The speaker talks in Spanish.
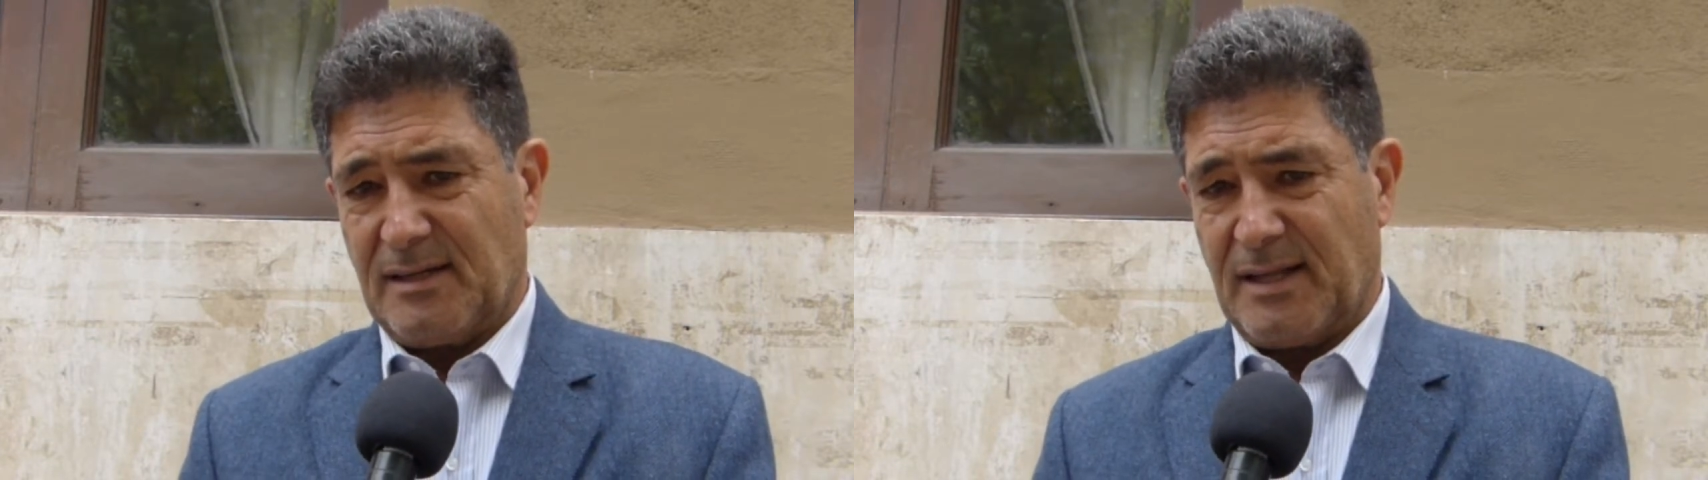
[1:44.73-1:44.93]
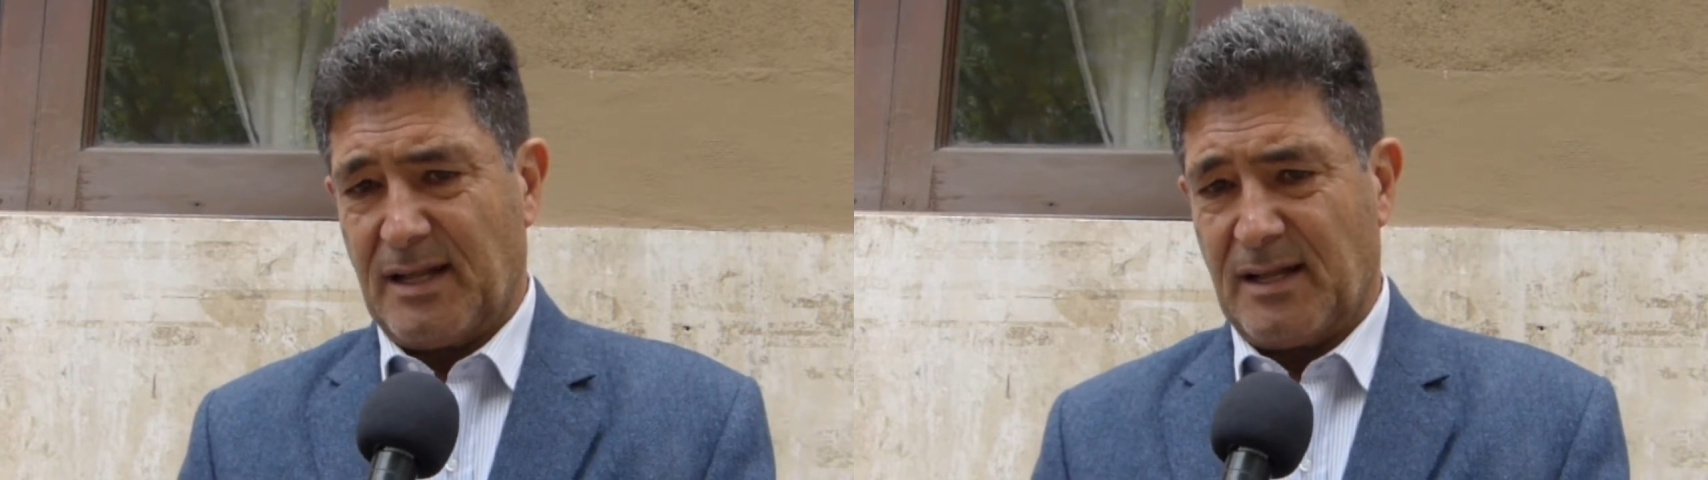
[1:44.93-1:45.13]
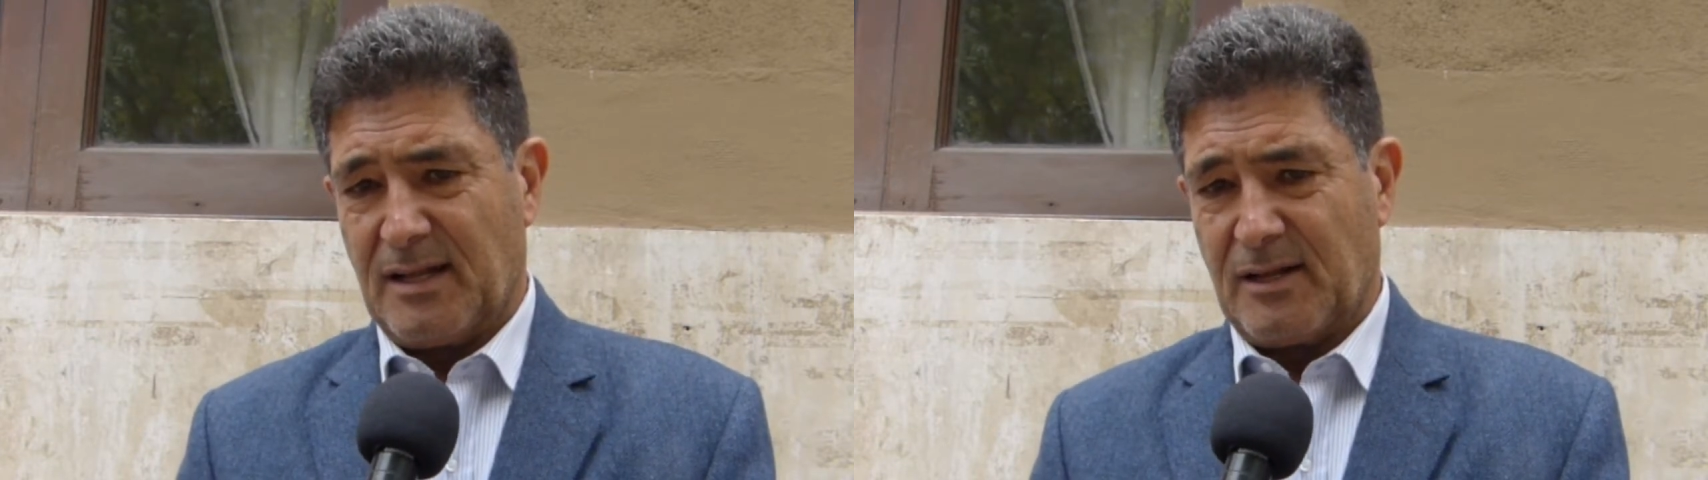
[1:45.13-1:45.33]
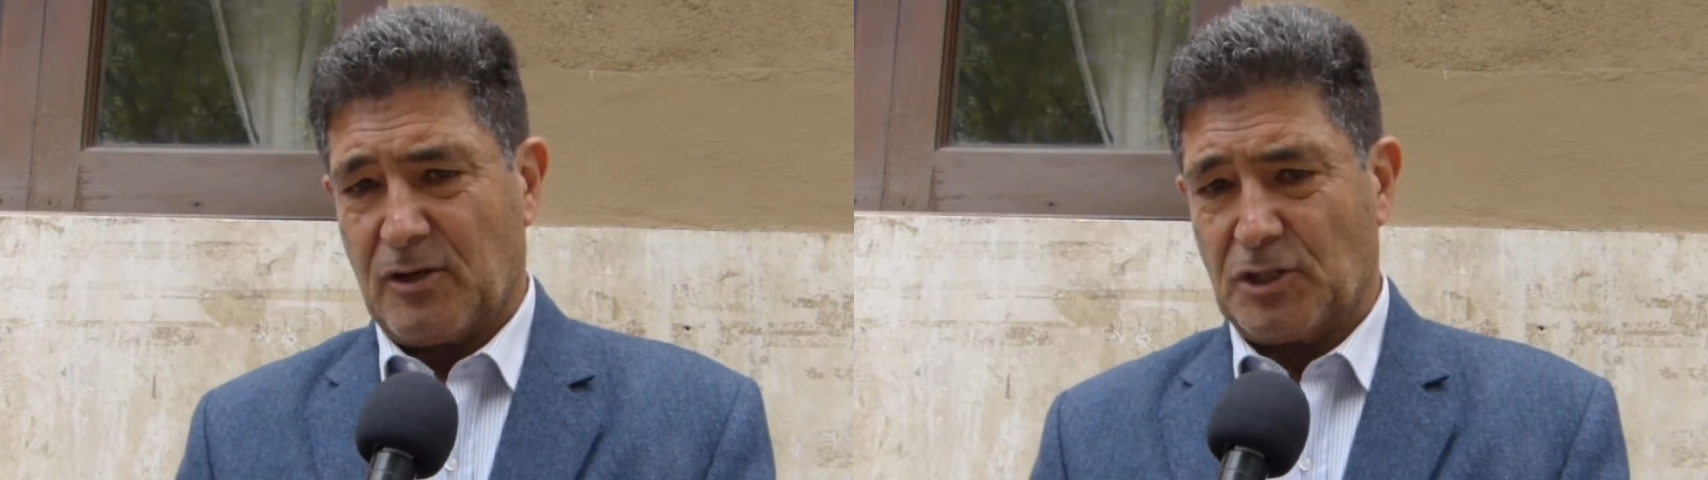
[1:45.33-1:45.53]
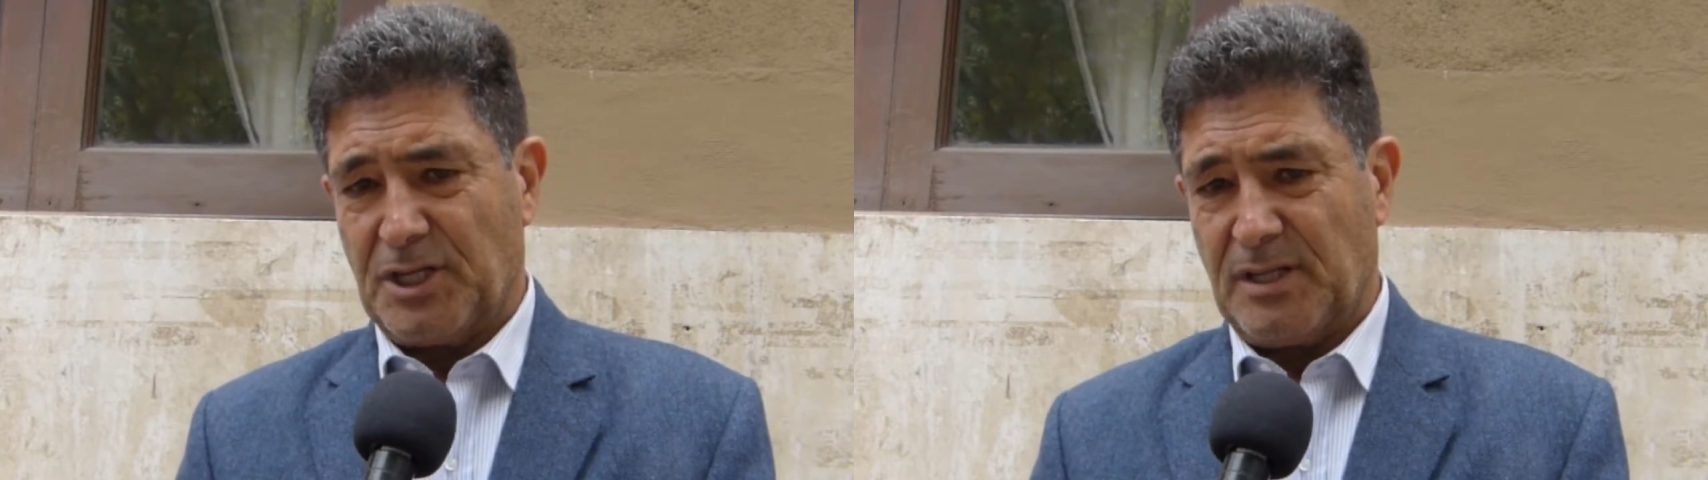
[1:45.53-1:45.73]
del
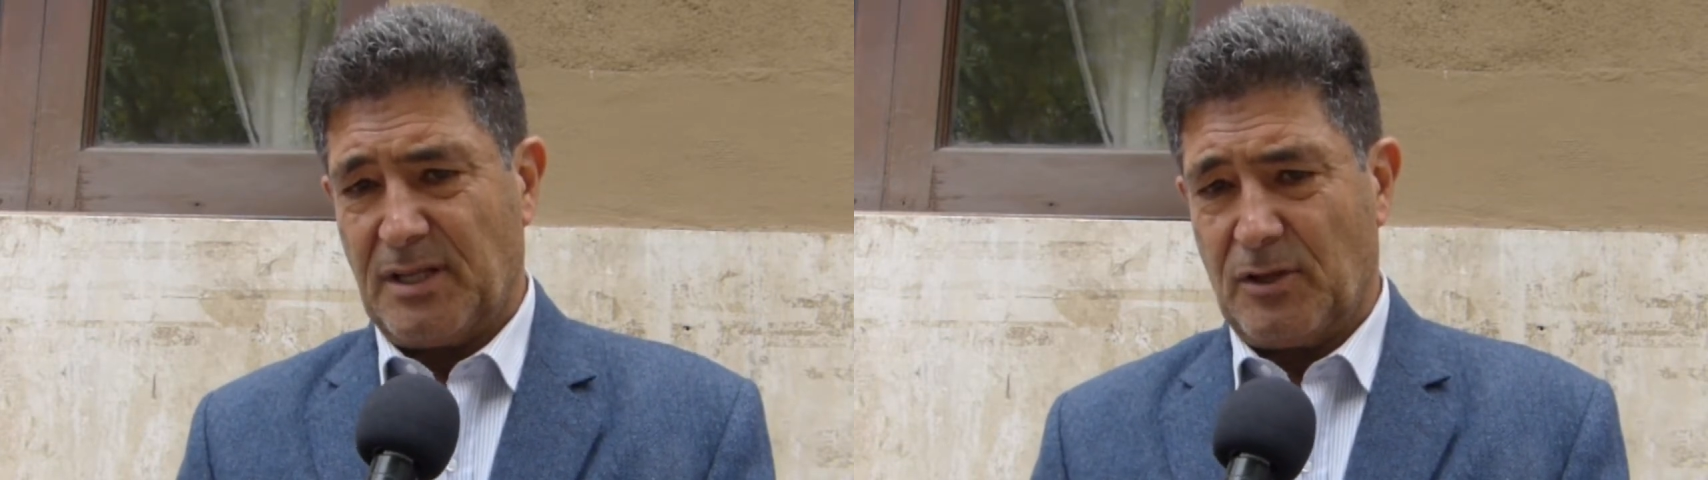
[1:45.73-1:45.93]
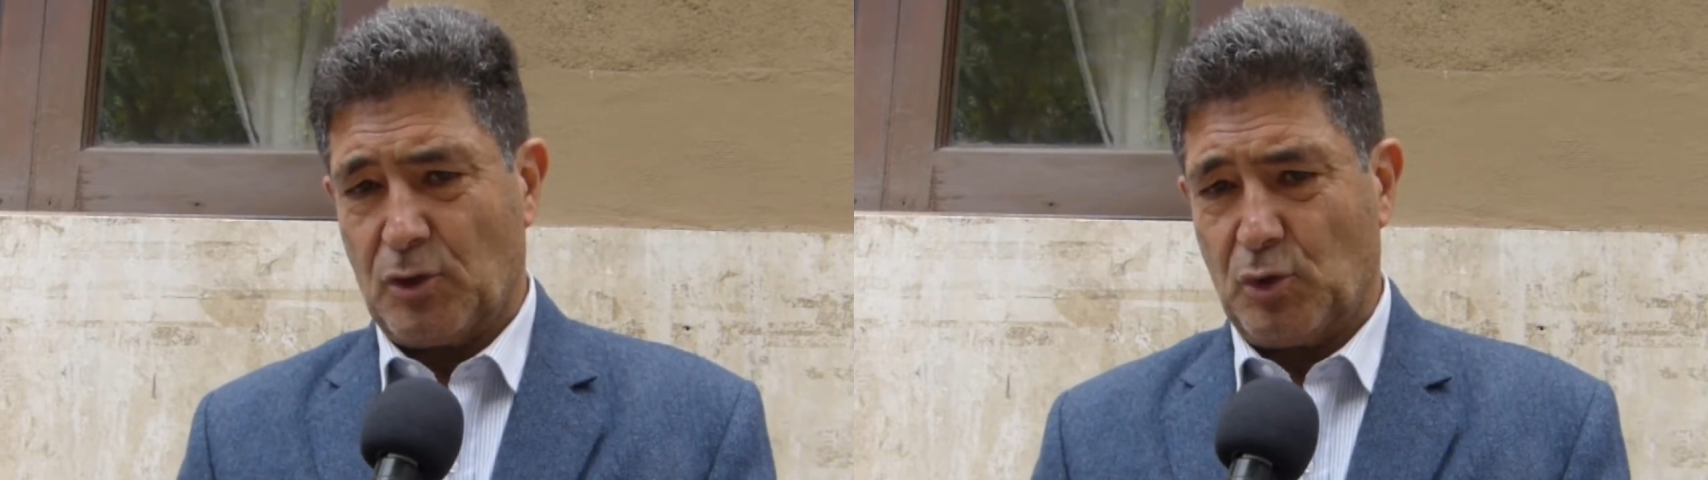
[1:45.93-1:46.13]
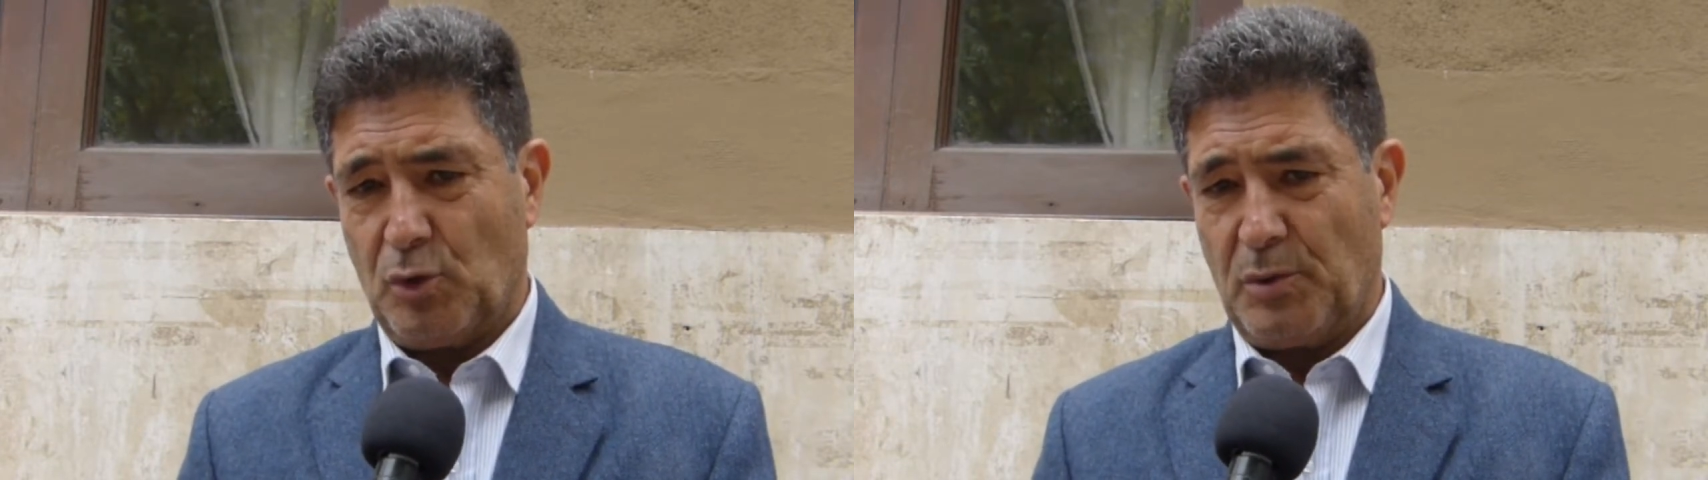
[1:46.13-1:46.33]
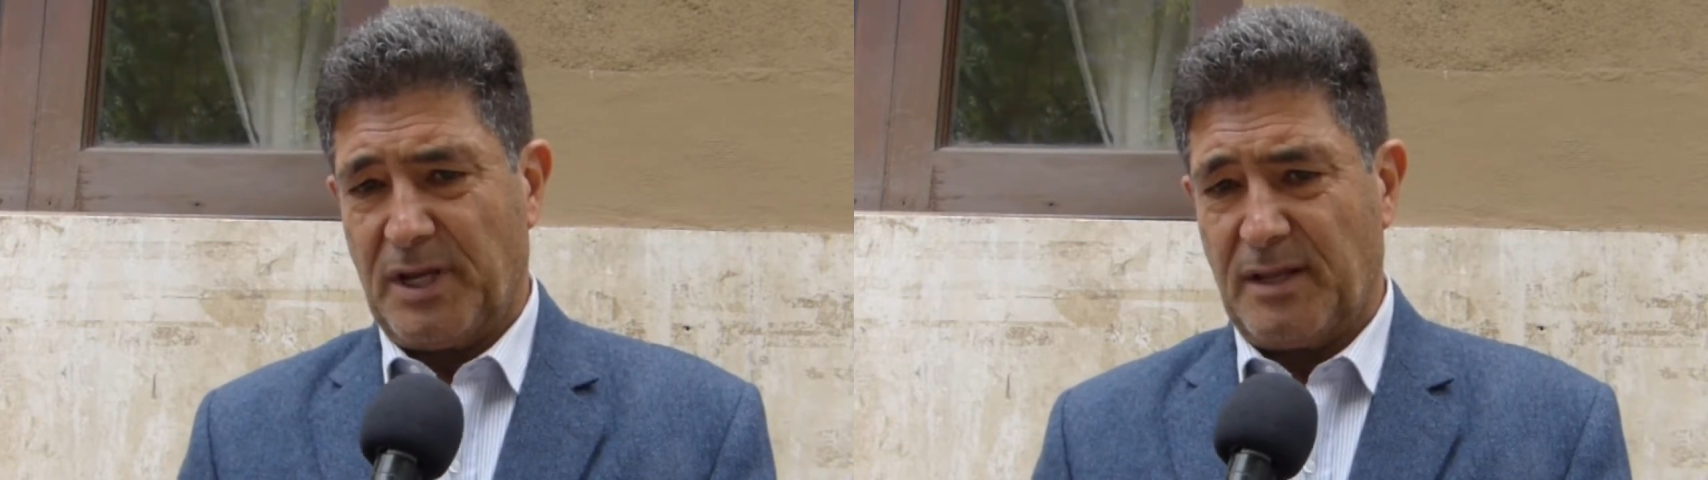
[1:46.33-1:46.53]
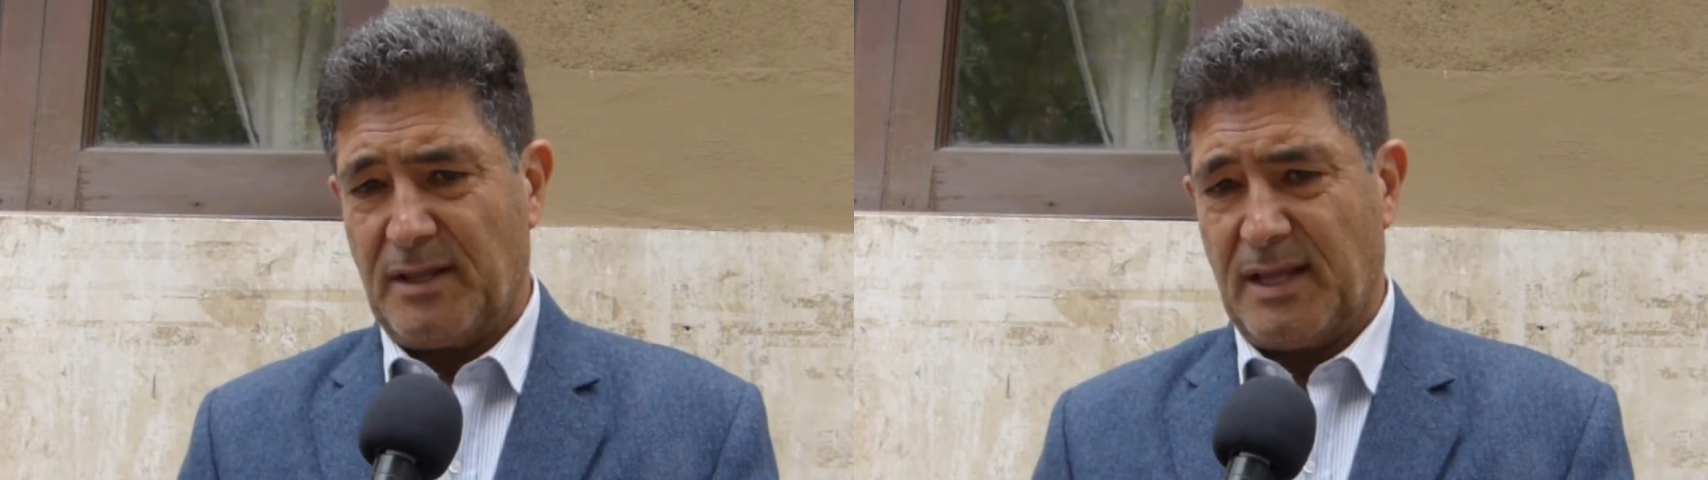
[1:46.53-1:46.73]
corriente de octubre,